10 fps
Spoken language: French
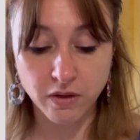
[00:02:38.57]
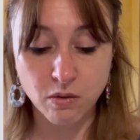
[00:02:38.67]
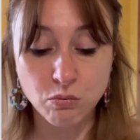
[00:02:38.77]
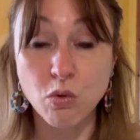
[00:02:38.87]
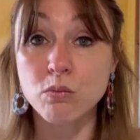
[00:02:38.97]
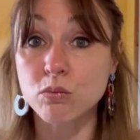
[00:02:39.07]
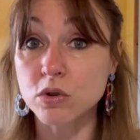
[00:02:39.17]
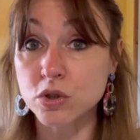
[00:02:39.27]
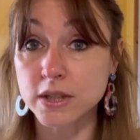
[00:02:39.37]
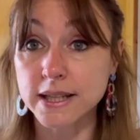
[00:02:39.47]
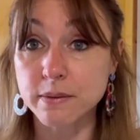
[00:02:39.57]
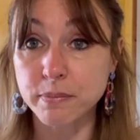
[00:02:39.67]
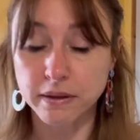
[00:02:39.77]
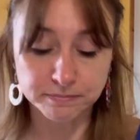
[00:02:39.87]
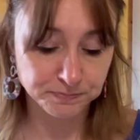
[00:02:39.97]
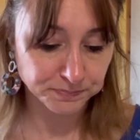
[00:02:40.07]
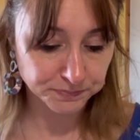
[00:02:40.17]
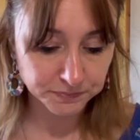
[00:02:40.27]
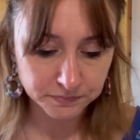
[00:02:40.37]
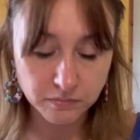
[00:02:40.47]
Bon, moi, je n'en ai pas
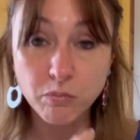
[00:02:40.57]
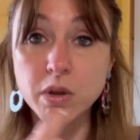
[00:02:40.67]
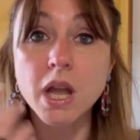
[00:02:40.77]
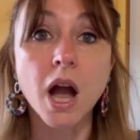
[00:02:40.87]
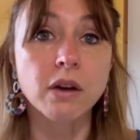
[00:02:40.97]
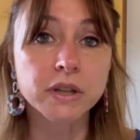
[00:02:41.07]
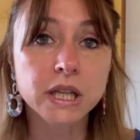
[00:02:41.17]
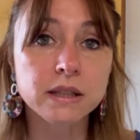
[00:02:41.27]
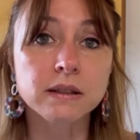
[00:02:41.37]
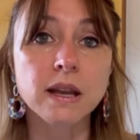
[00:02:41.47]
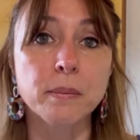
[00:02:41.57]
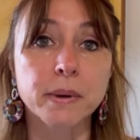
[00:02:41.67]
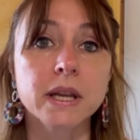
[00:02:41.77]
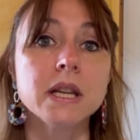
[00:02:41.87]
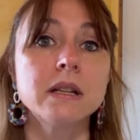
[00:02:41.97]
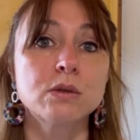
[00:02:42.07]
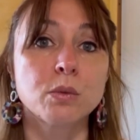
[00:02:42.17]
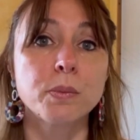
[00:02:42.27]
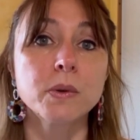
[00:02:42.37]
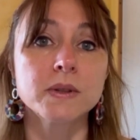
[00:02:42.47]
mais avec l'été après, il se
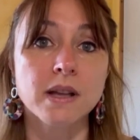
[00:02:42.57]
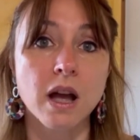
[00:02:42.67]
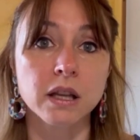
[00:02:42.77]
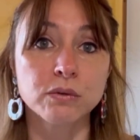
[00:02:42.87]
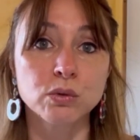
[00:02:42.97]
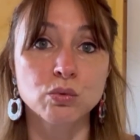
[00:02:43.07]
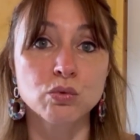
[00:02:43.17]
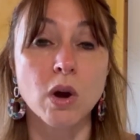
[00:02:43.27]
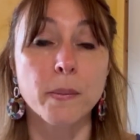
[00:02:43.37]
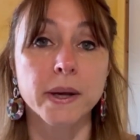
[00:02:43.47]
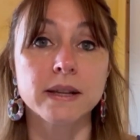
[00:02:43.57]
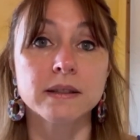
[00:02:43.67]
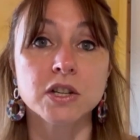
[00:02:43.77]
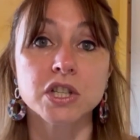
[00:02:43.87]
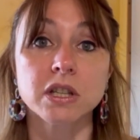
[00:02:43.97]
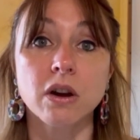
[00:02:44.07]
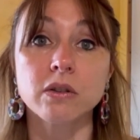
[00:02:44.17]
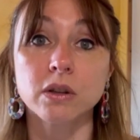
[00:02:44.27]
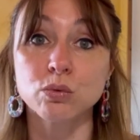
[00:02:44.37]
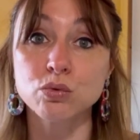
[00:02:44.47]
peut que ça arrive. Toujours après l'été, en général,
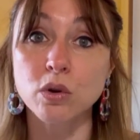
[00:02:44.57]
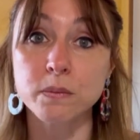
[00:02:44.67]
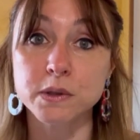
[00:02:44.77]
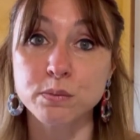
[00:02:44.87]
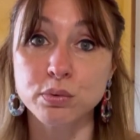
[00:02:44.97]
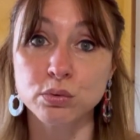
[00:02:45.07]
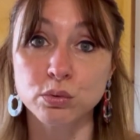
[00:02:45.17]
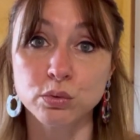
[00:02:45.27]
on a toujours un petit peu de,